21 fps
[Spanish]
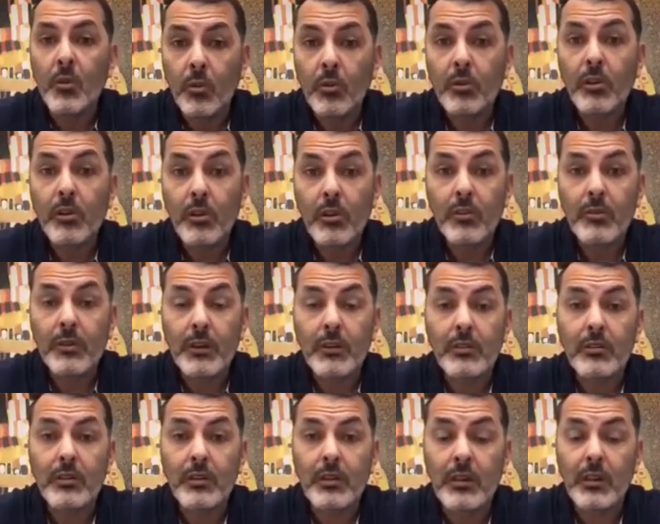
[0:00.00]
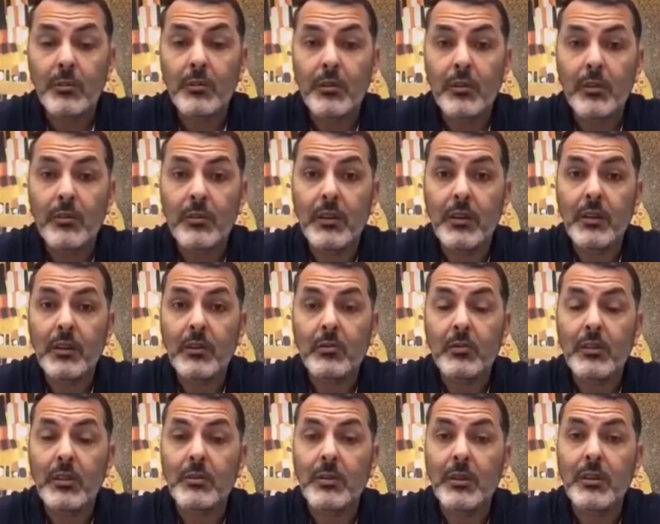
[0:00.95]
Uno de los factores que la modifican es
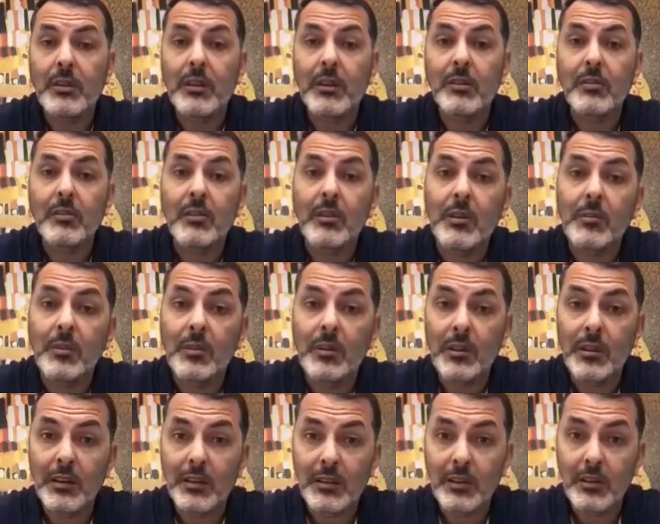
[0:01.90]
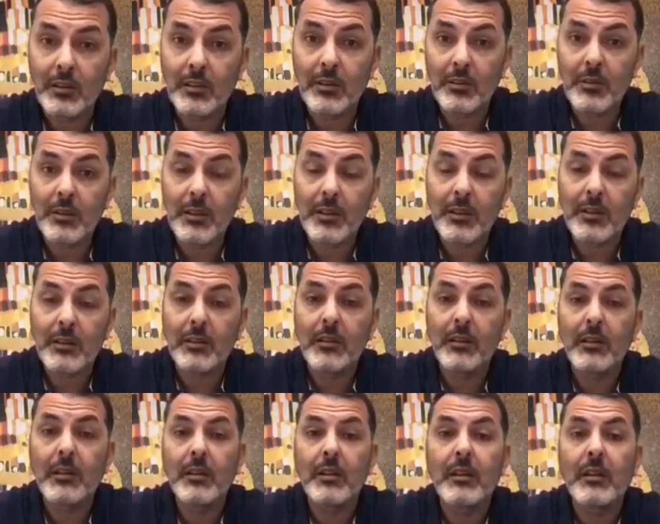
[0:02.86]
justamente eso, cambian el estilo de vida.
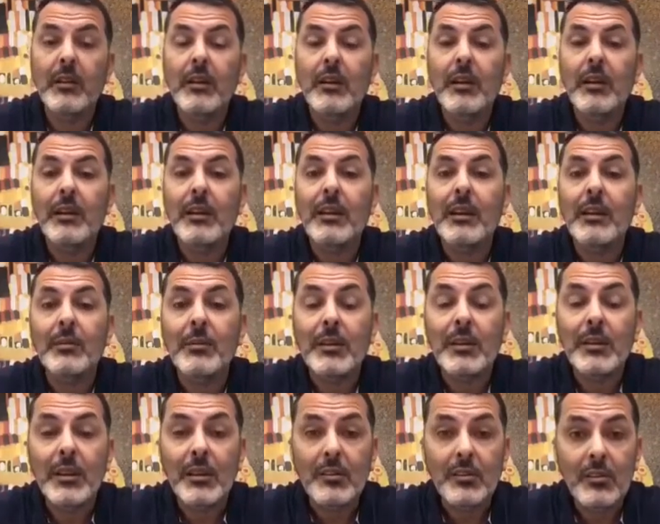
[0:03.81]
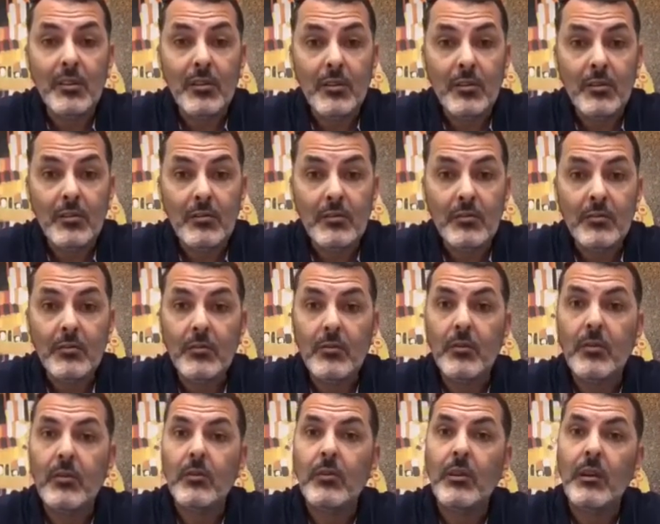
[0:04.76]
La alimentación,
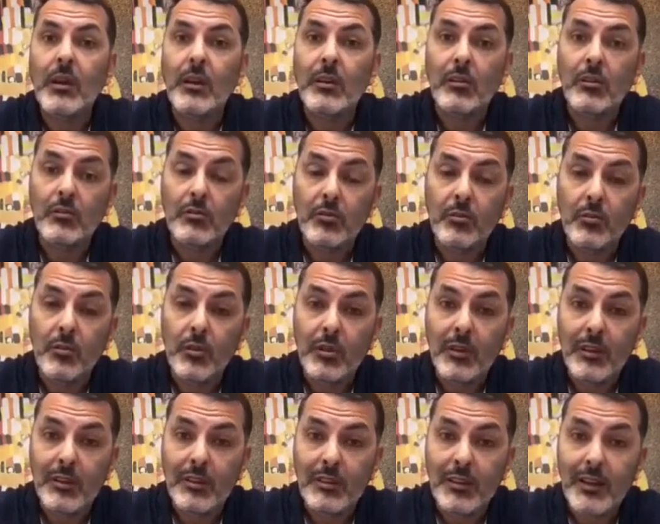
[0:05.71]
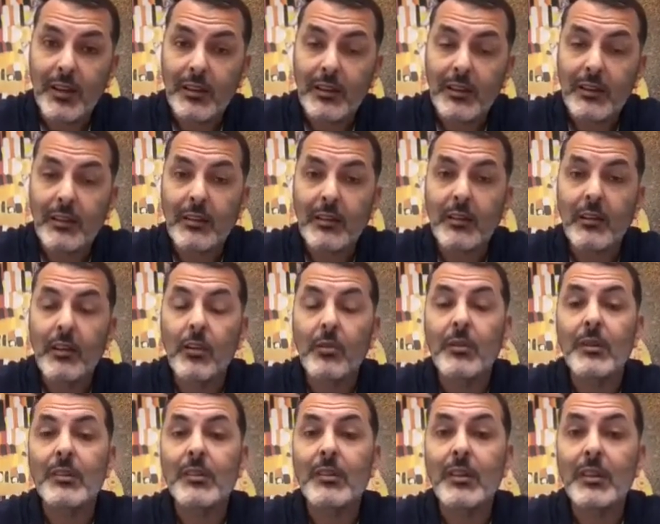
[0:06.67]
el consumo de sal, la
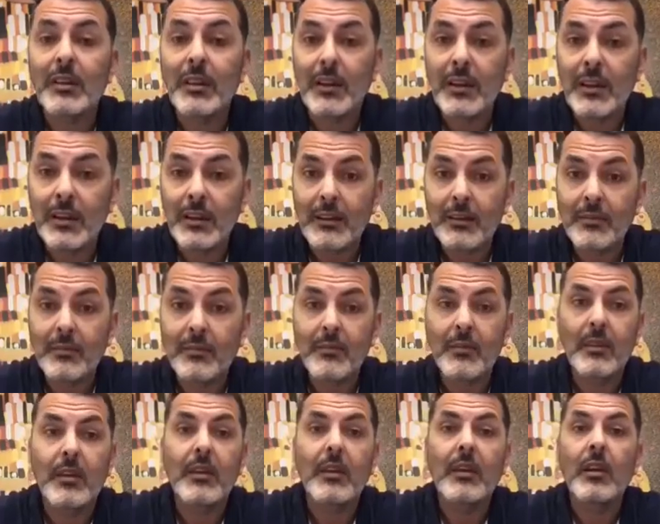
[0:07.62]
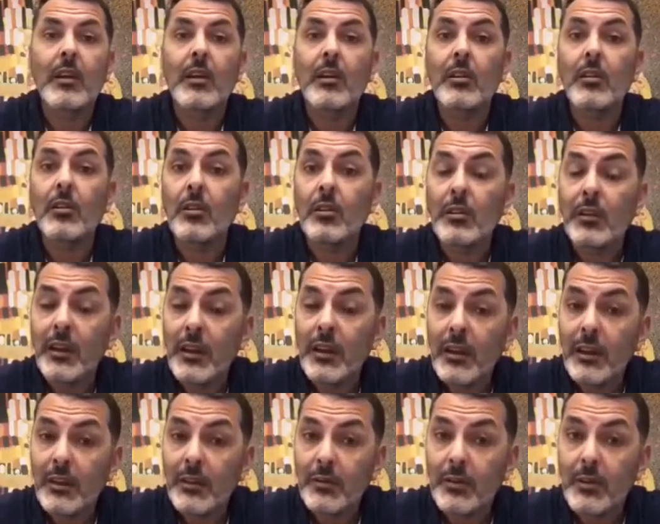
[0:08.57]
obesidad, los
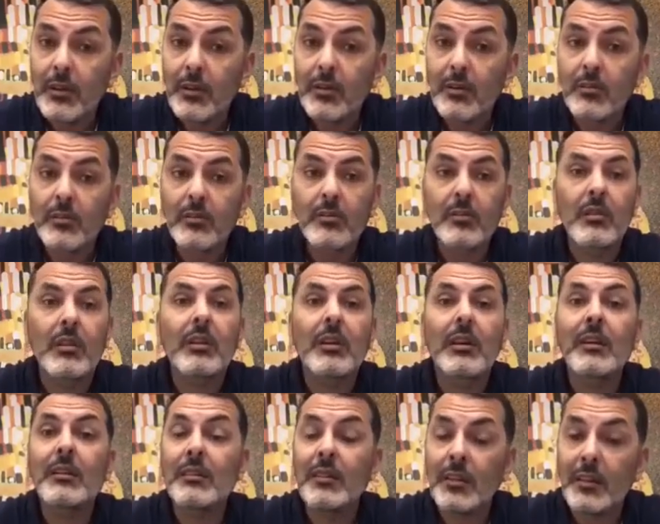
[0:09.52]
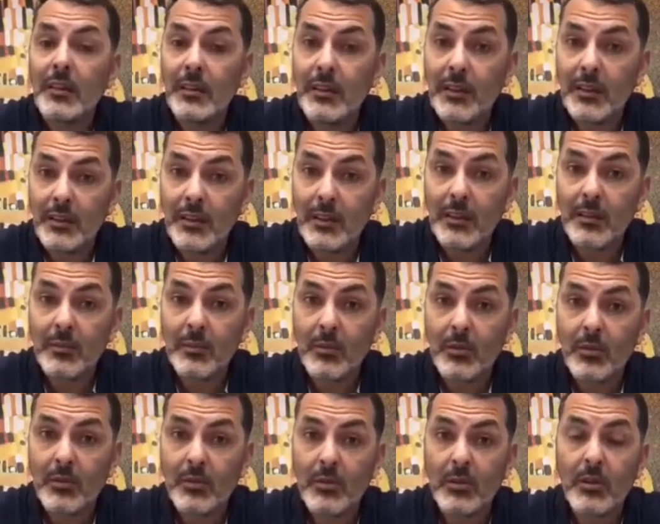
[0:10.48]
nervios, el
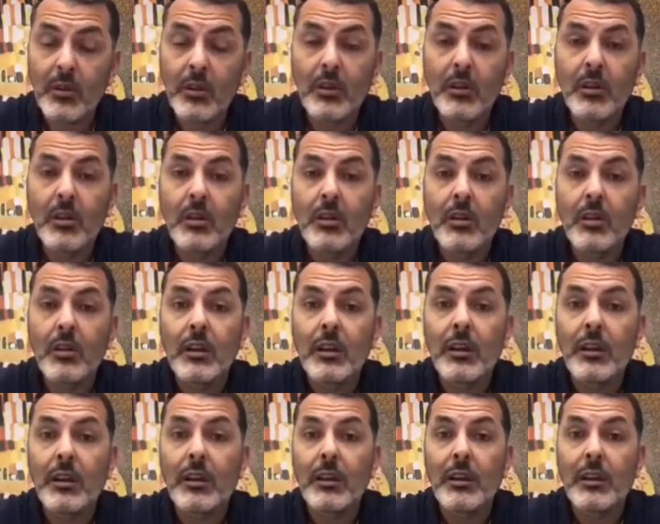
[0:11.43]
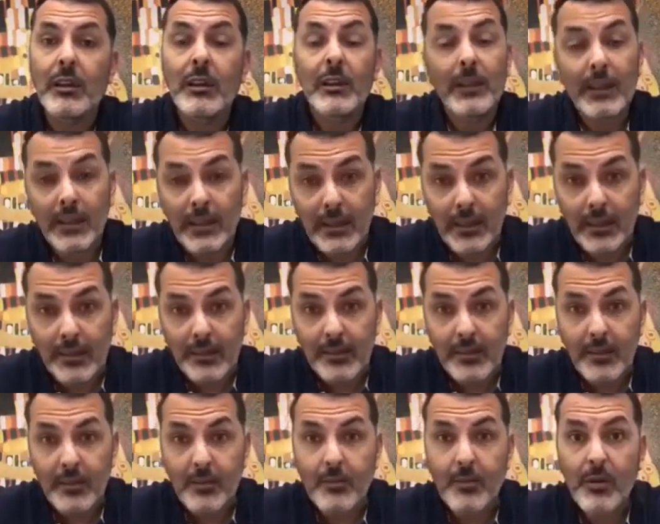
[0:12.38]
sedentarismo, eh, la
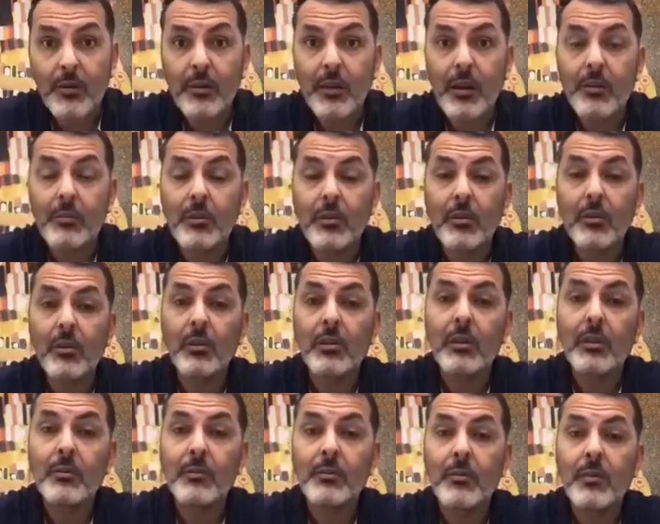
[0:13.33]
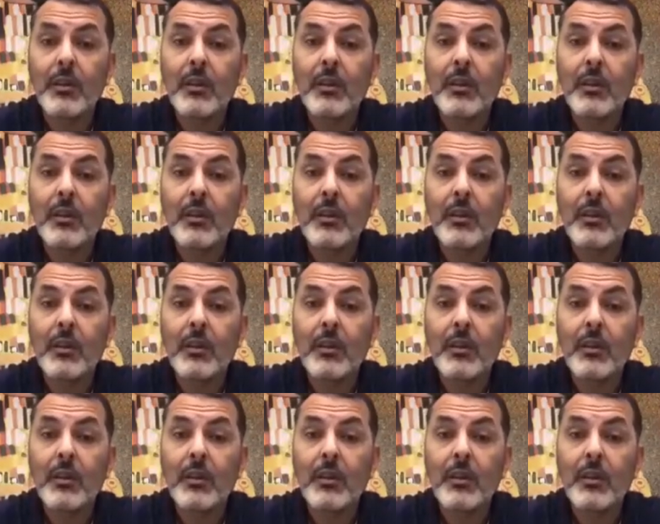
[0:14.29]
herencia, como hablábamos hoy.